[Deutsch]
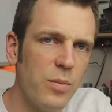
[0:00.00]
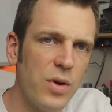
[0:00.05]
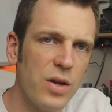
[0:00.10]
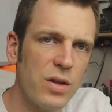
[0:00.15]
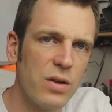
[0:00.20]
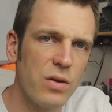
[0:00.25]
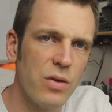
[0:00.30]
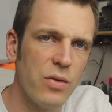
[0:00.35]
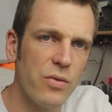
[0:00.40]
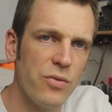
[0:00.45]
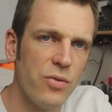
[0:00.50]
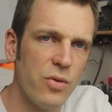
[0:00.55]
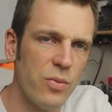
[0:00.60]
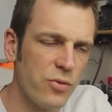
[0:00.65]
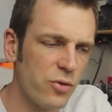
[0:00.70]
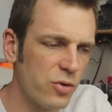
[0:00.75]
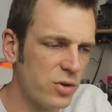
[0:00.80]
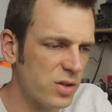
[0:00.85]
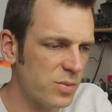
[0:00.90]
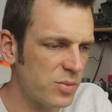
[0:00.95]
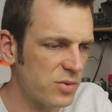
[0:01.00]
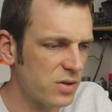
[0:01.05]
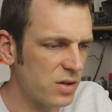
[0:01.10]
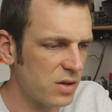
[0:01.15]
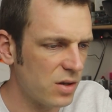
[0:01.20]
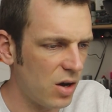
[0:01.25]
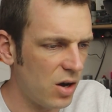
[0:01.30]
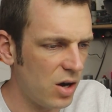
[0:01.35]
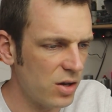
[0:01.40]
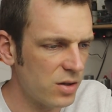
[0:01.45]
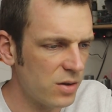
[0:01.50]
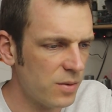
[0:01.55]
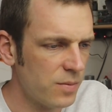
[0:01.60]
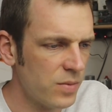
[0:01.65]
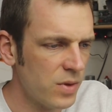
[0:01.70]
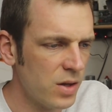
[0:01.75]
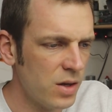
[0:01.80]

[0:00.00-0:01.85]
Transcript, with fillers: mit 75 Grad.